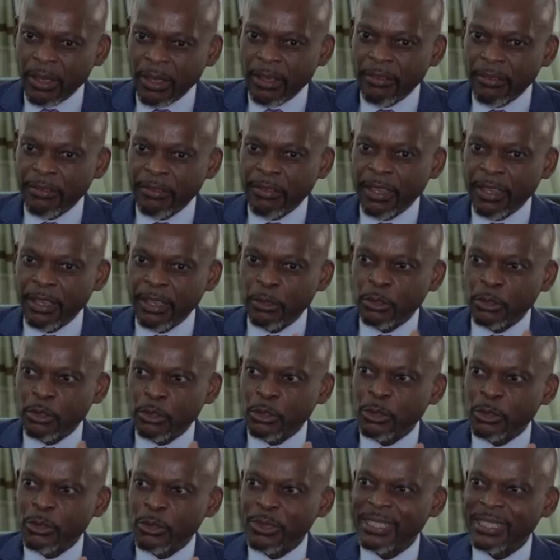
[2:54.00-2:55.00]
fait
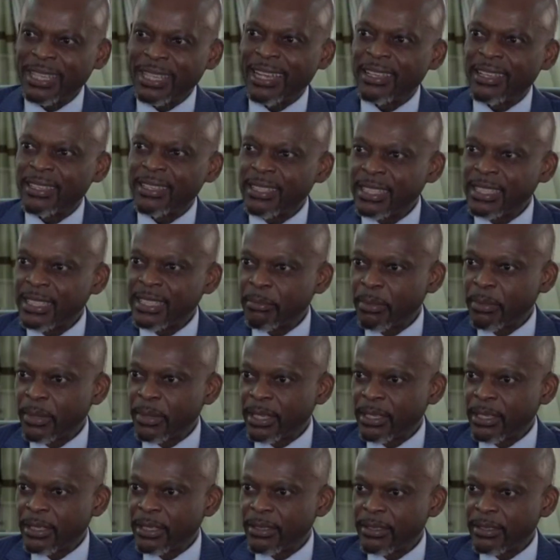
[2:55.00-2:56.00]
aujourd'hui 56
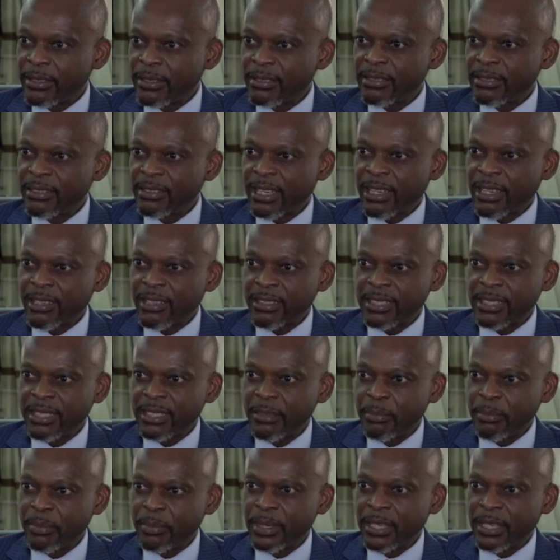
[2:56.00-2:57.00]
pays.
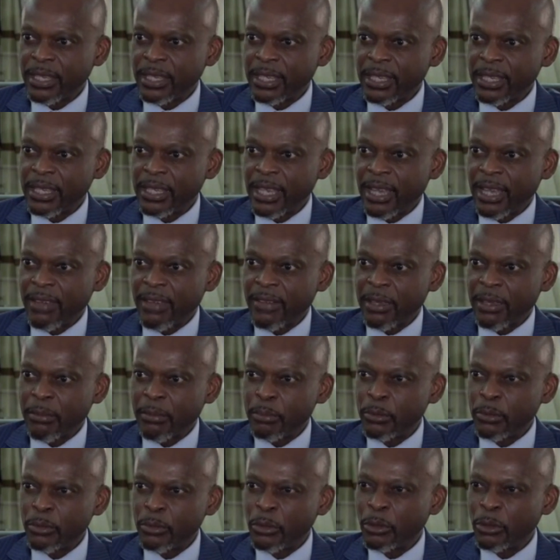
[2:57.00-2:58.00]
56 pays avec
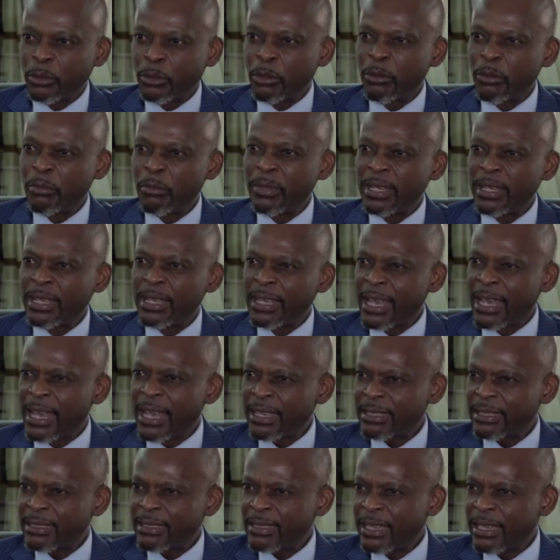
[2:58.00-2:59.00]
plus de 2
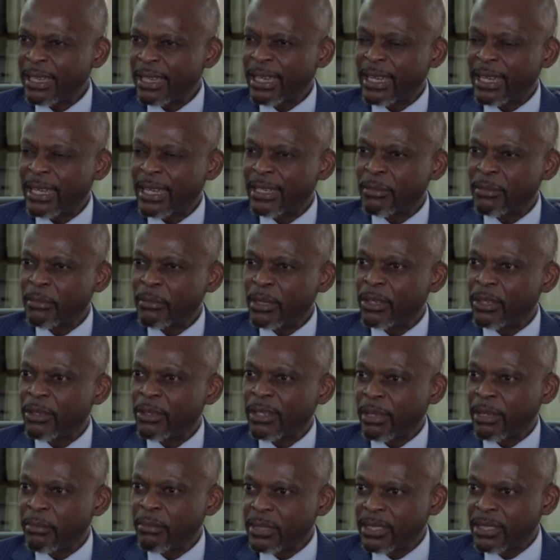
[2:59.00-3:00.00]
milliards 100 et quelques millions
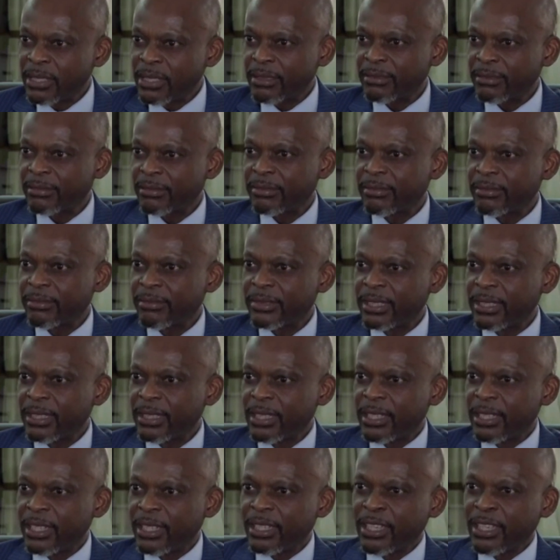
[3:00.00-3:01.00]
d'habitants.
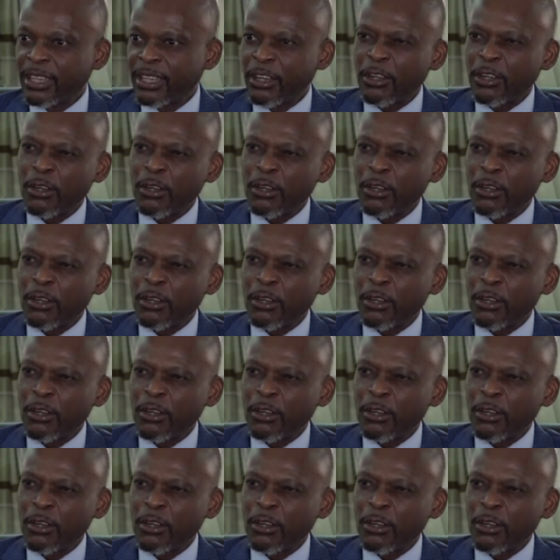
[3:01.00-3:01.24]
Donc